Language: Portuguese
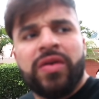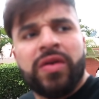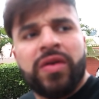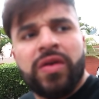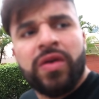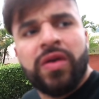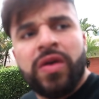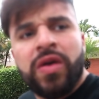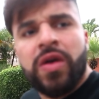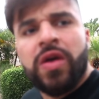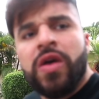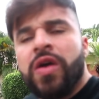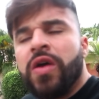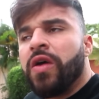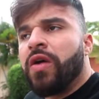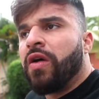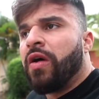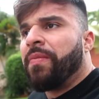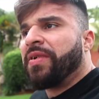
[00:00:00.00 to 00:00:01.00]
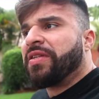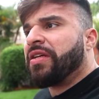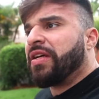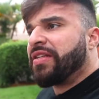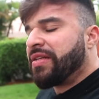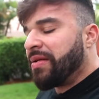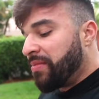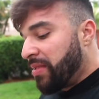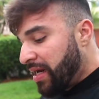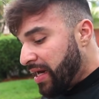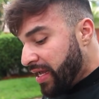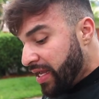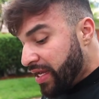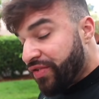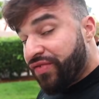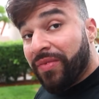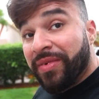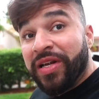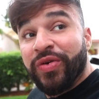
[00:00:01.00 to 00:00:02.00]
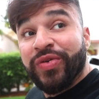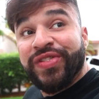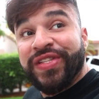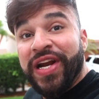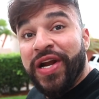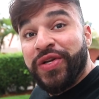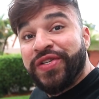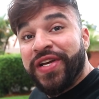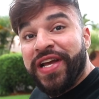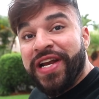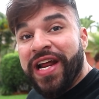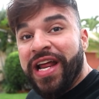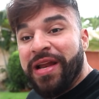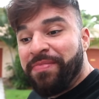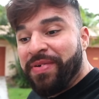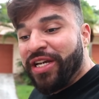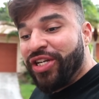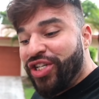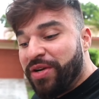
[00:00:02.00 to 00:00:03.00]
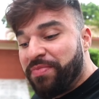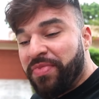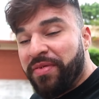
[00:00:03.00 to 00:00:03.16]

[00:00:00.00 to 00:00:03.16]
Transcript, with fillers: Uma semana, né? Vai passar uma semana aí, a gente vai mandar uns treinos aí na LP Gym.